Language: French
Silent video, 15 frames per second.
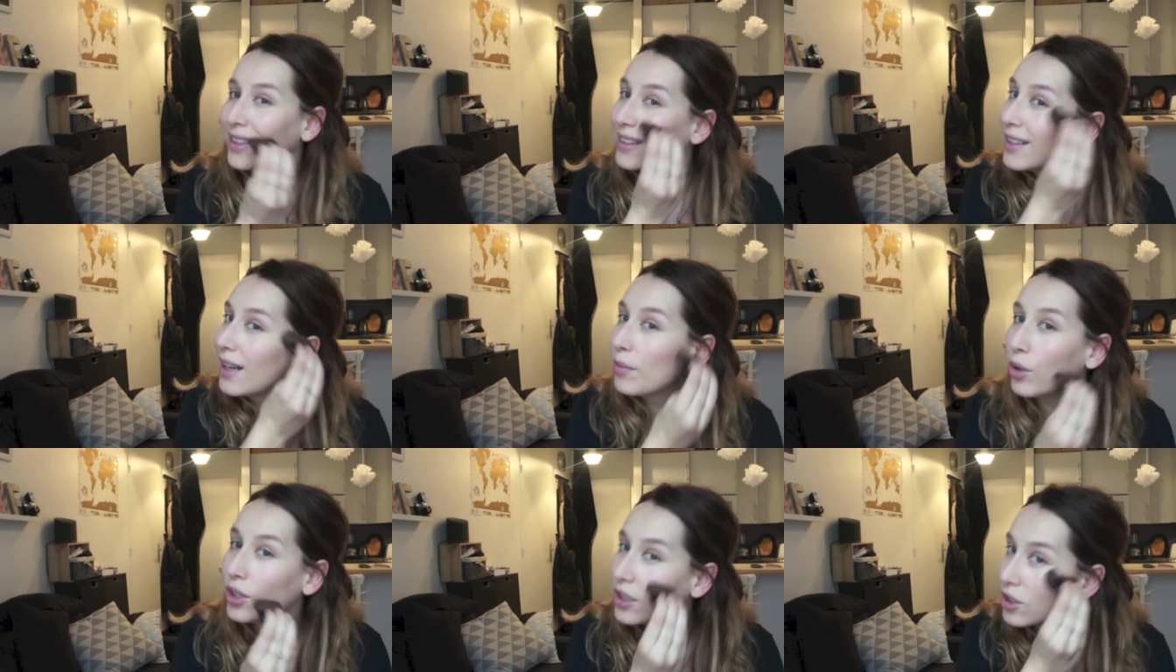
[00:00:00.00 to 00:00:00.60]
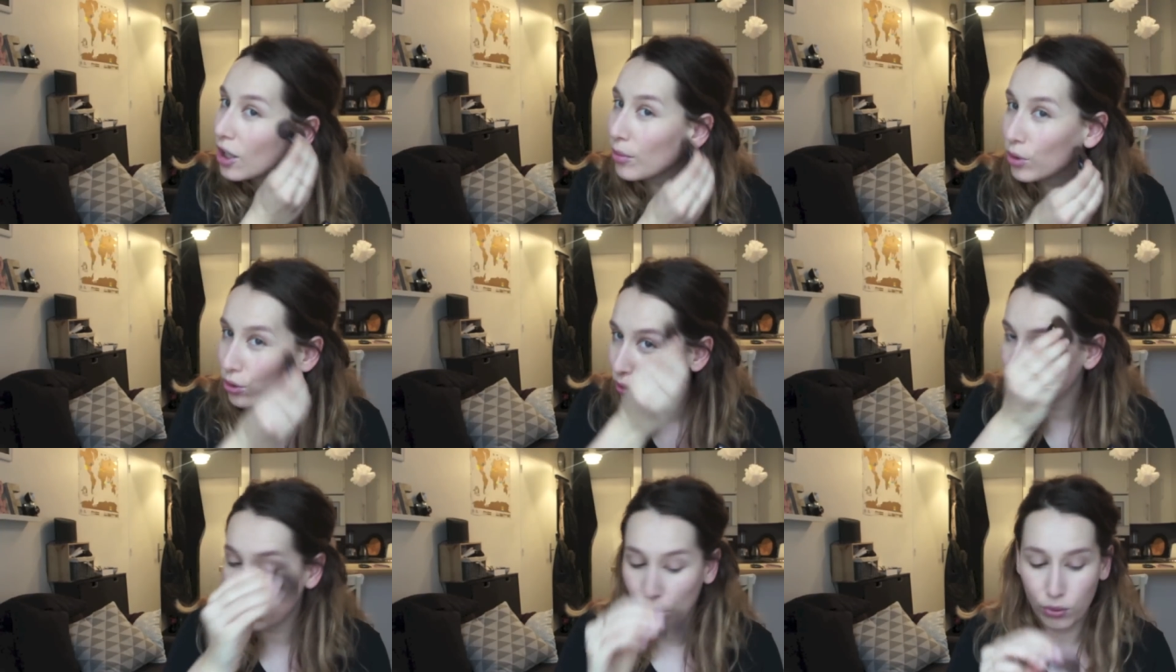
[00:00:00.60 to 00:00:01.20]
tellement légèrement
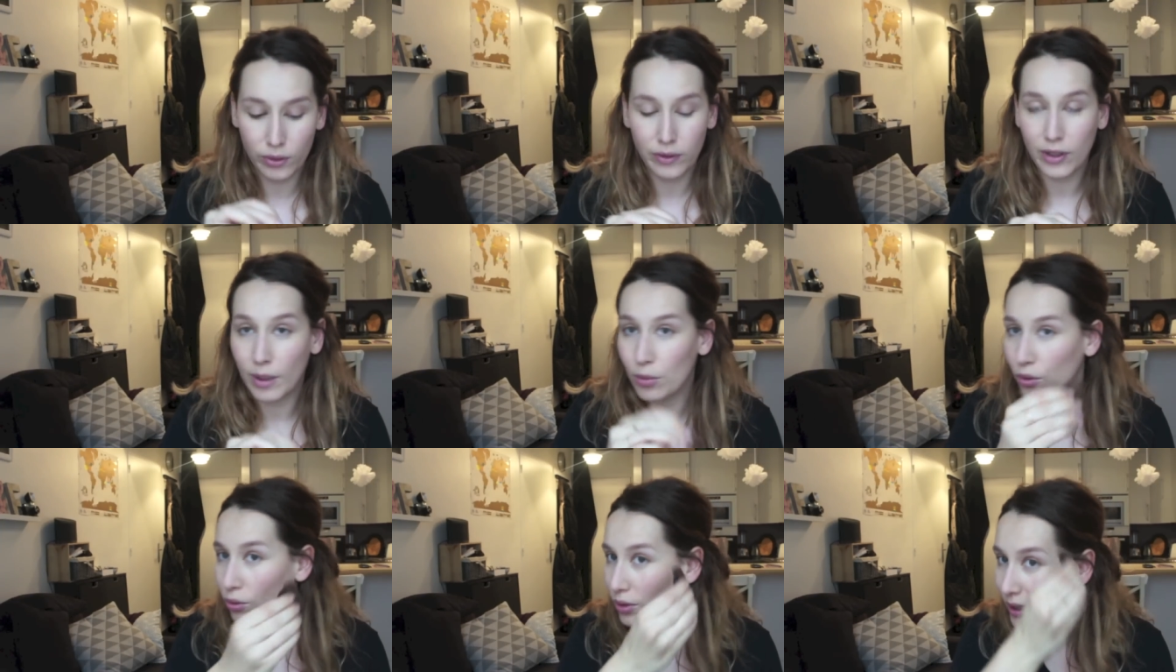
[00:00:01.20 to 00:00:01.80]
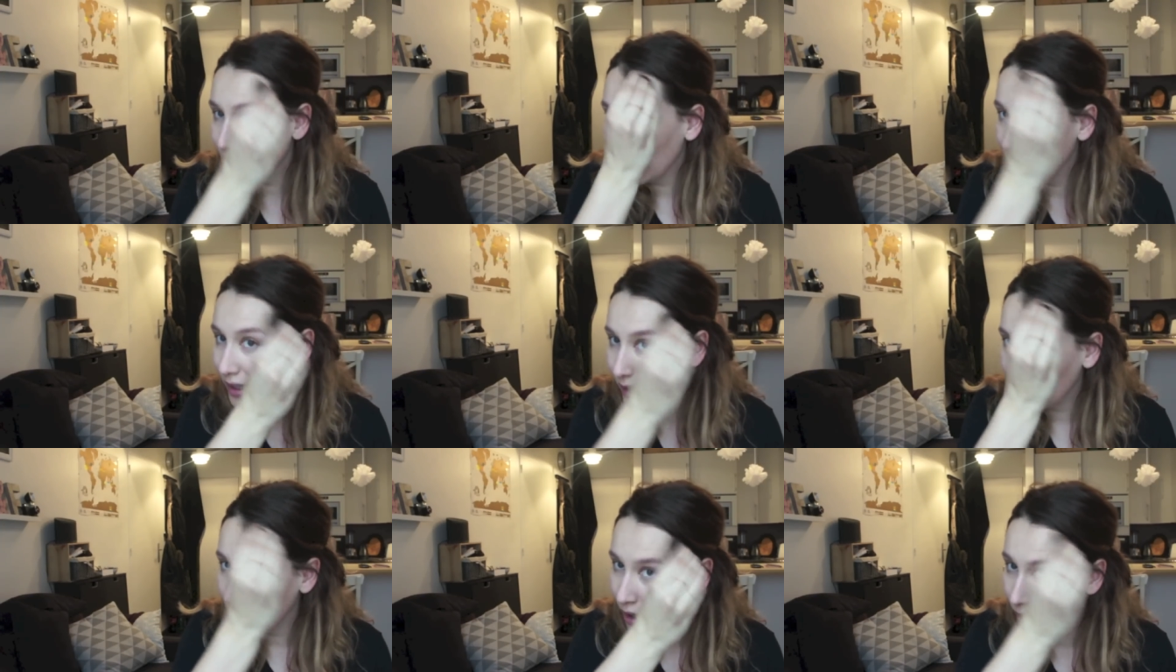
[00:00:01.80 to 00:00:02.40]
que vous pouvez vraiment
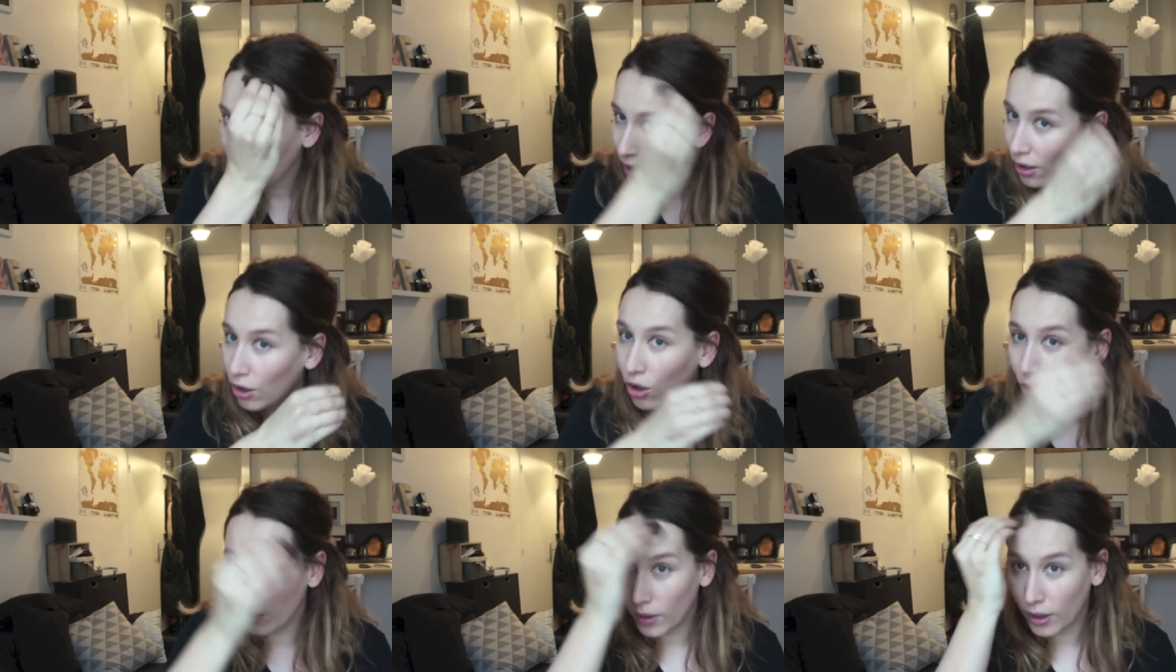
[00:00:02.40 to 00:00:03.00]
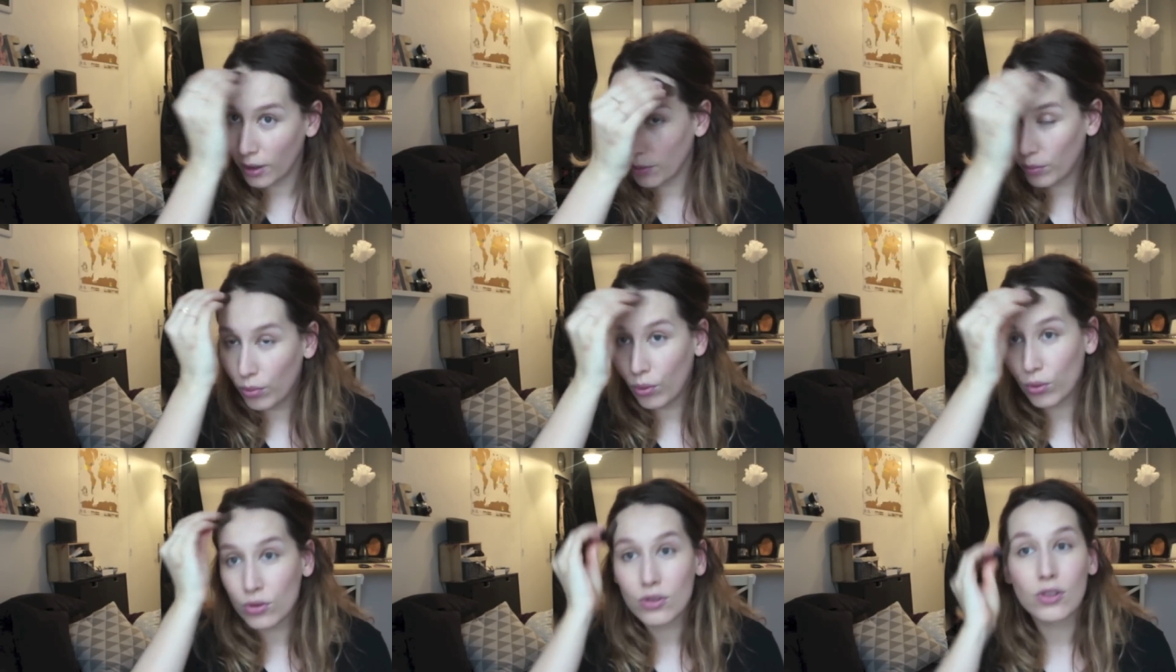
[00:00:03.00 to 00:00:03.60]
l'utiliser comme un
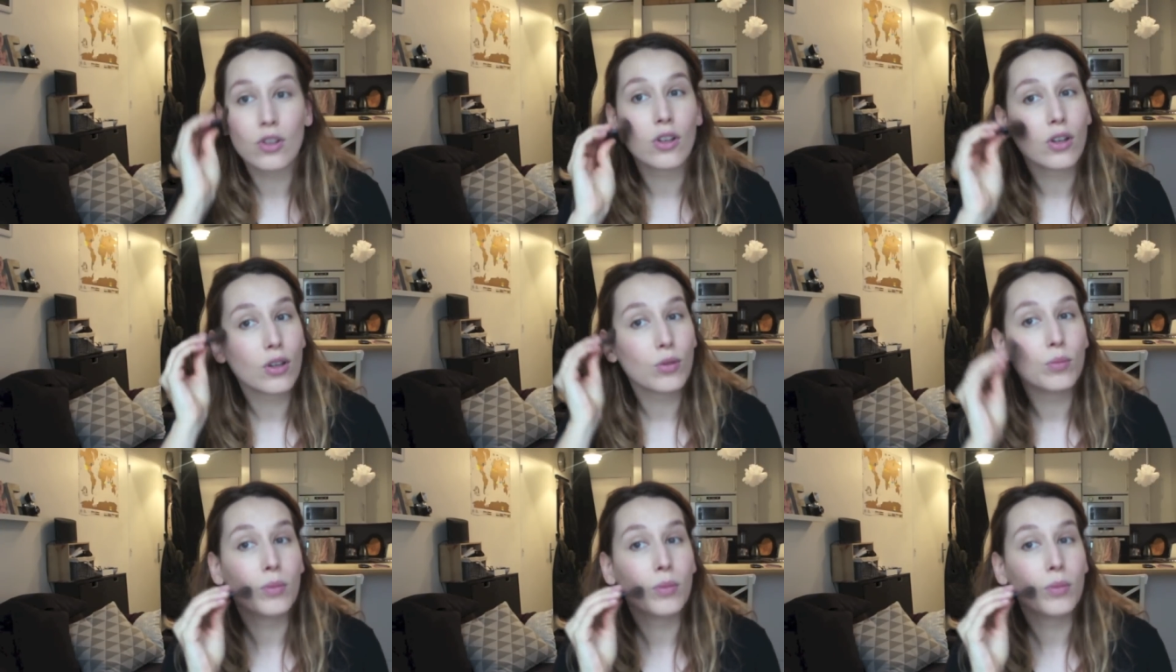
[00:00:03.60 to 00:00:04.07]
bronzer,